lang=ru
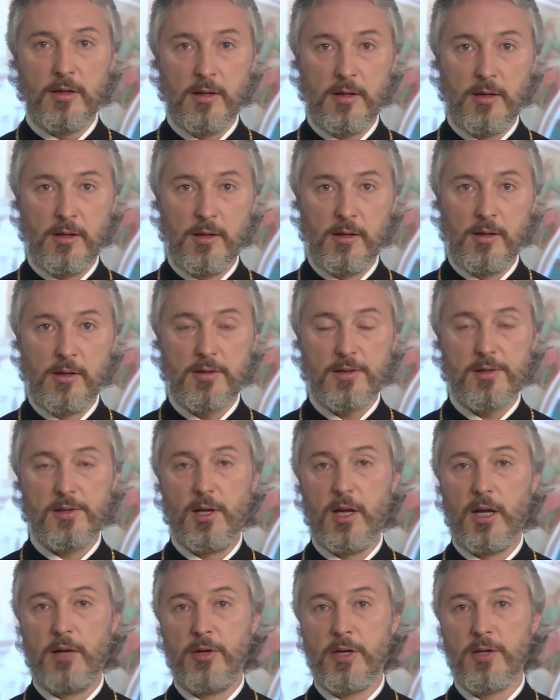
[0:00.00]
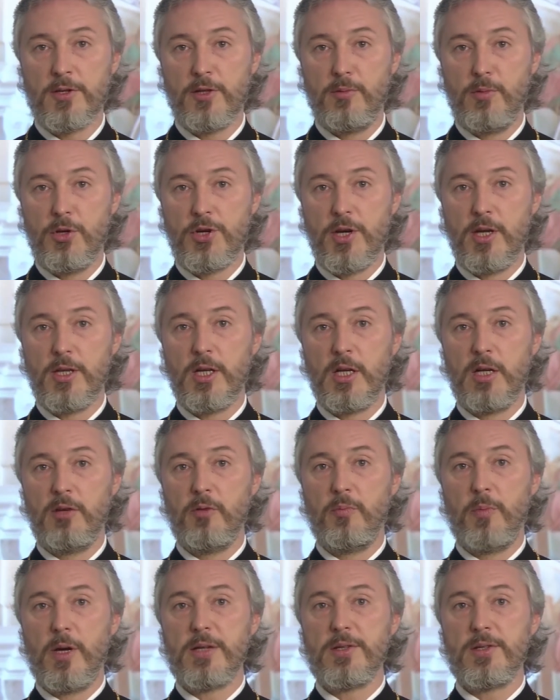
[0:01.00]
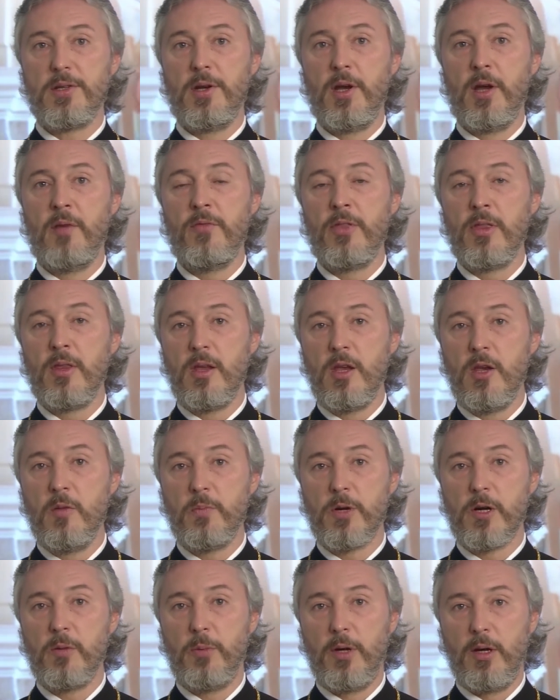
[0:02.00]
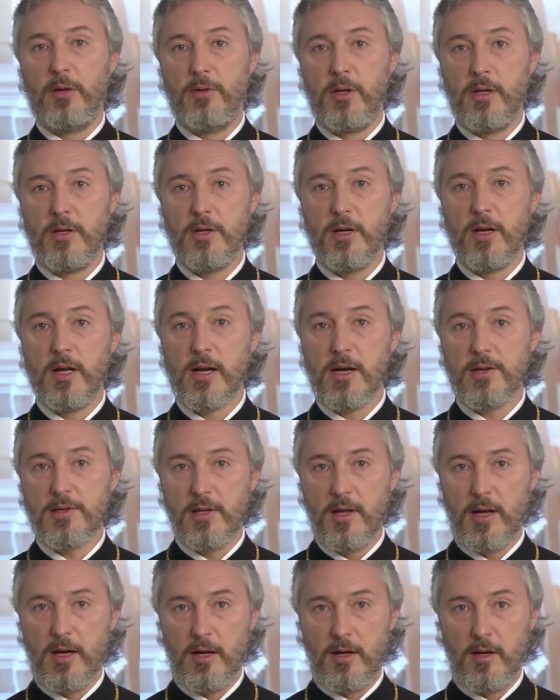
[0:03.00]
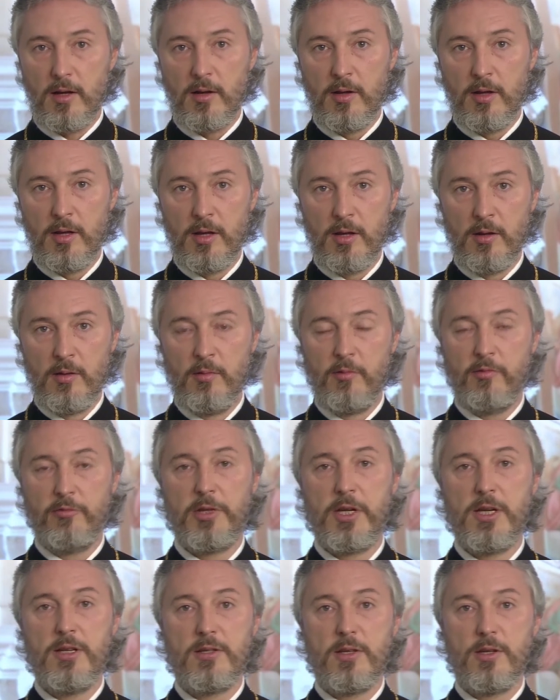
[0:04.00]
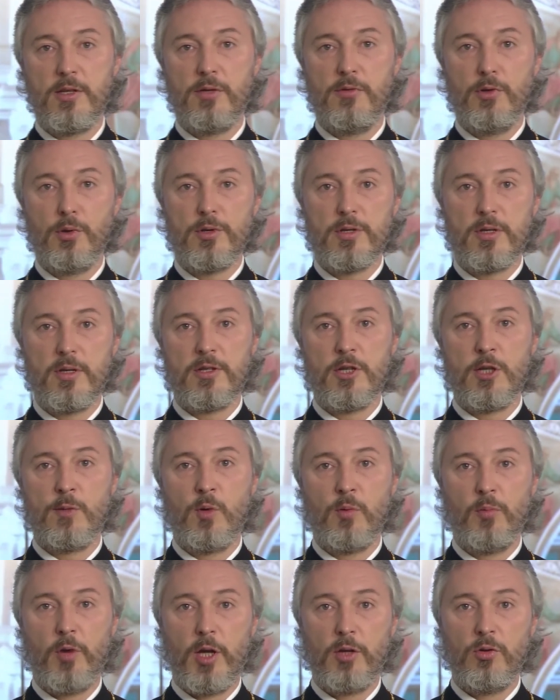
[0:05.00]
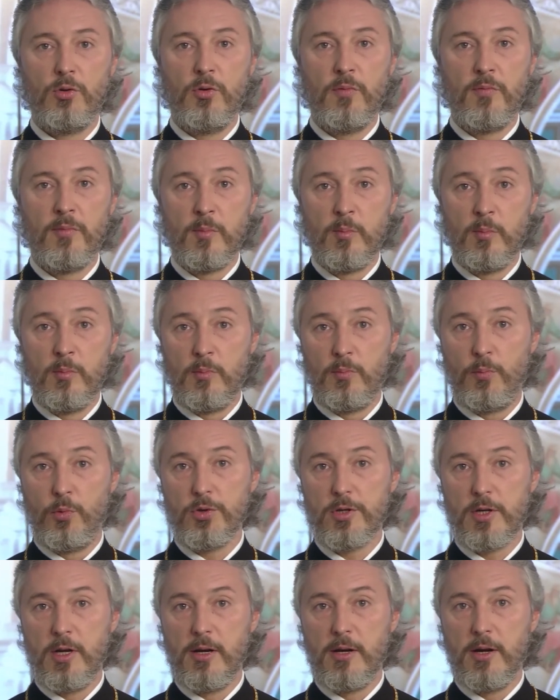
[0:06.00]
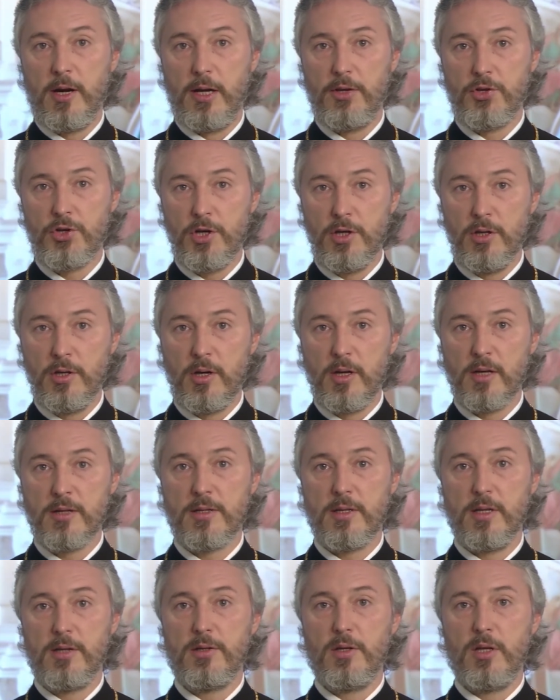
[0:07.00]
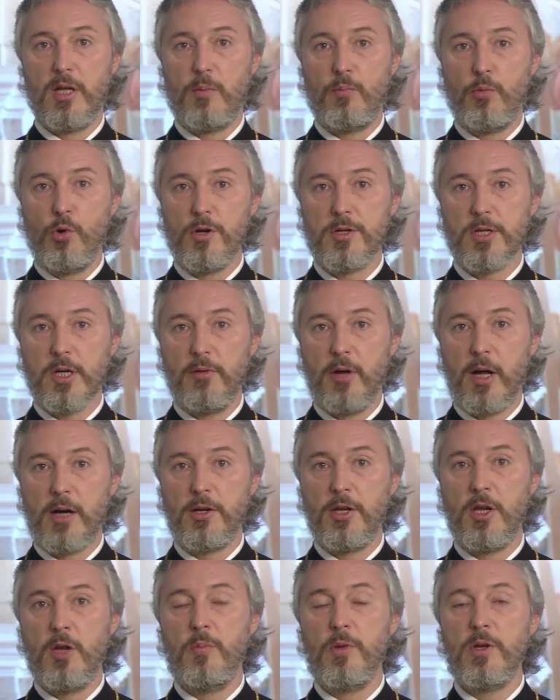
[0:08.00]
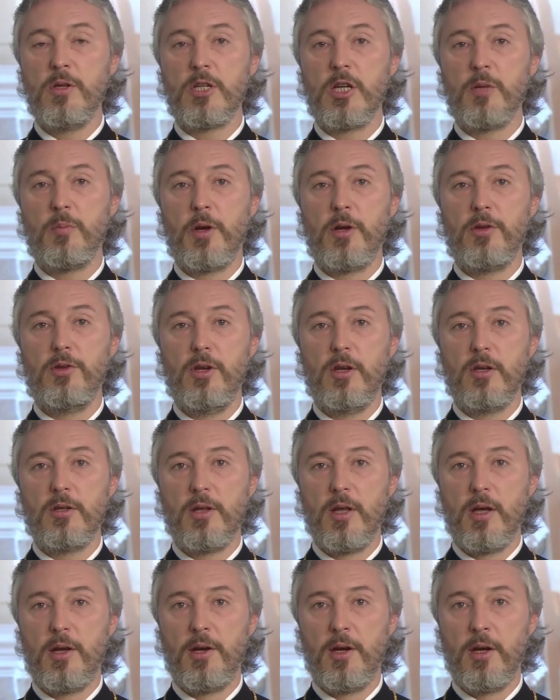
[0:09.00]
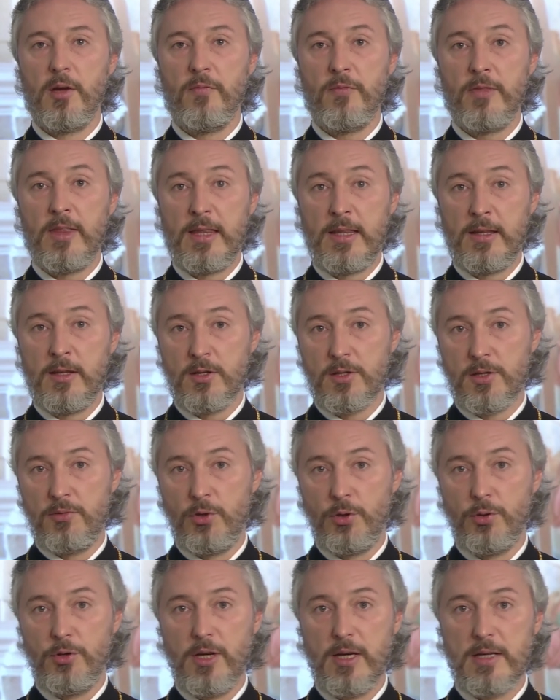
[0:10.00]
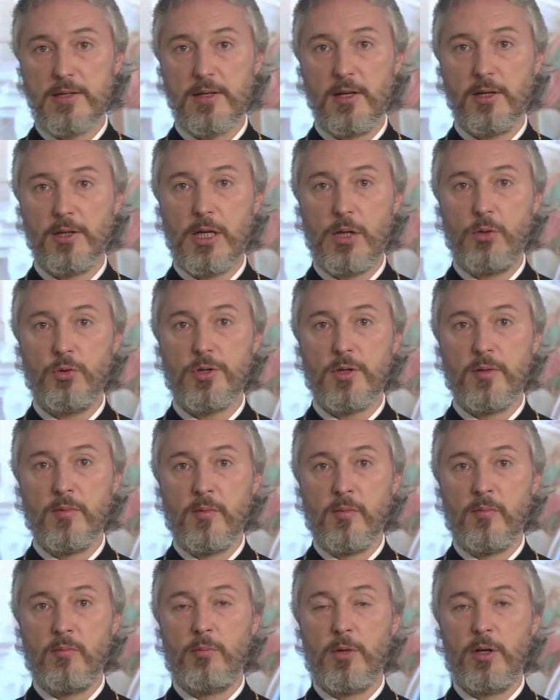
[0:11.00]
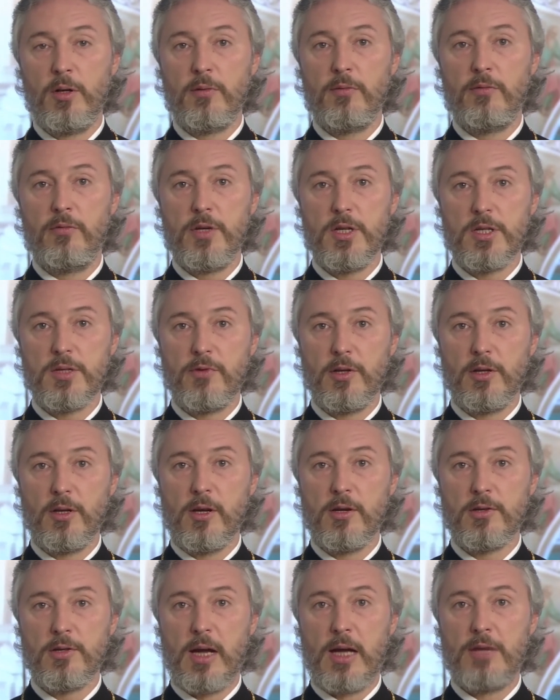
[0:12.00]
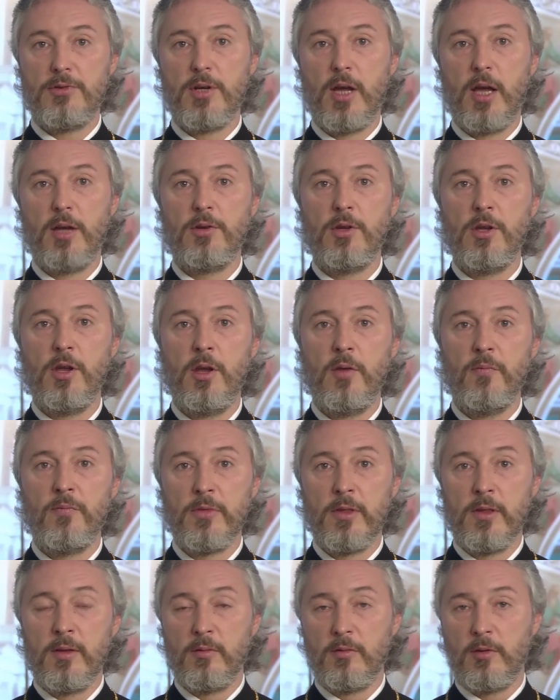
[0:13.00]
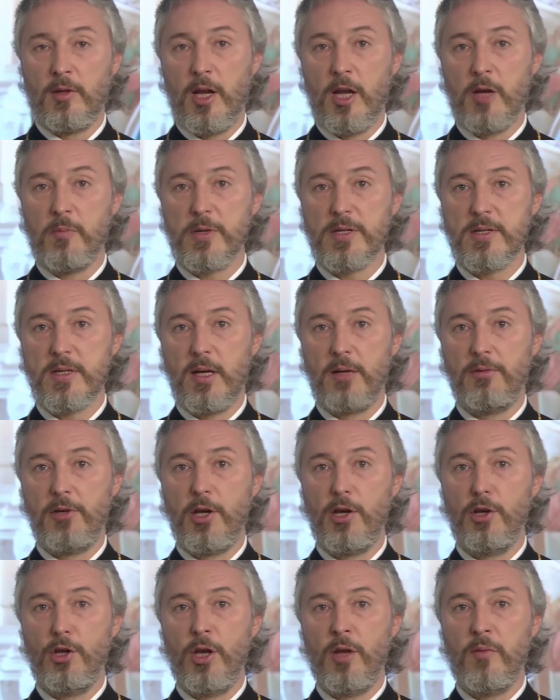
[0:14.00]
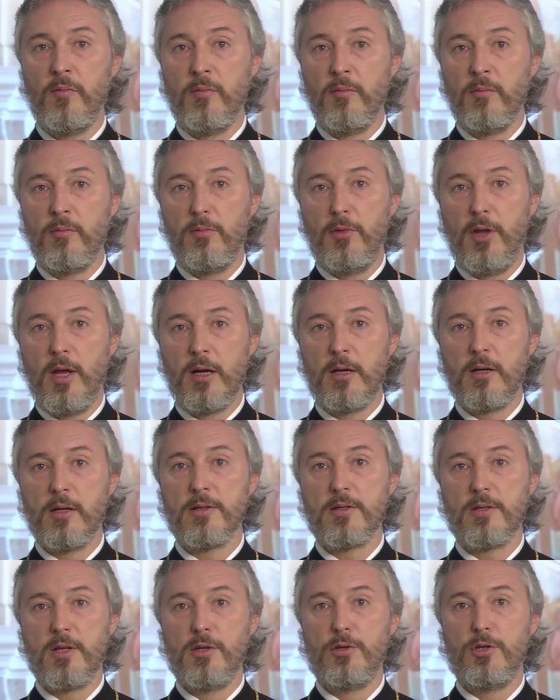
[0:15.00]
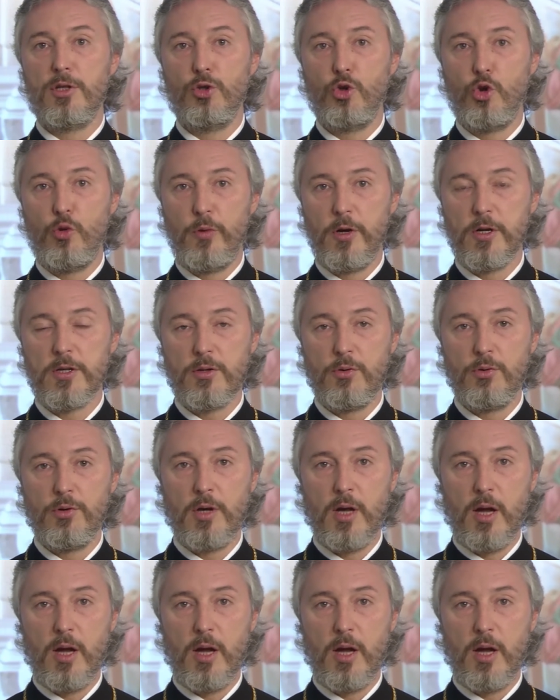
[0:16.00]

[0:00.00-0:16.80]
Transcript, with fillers: – Слава замечательного пастыря и проповедника росла. В 397 году, после кончины константинопольского архиепископа Нектария, святой Иоанн Златоуст был вызван из Антиохии для поставления на Константинопольскую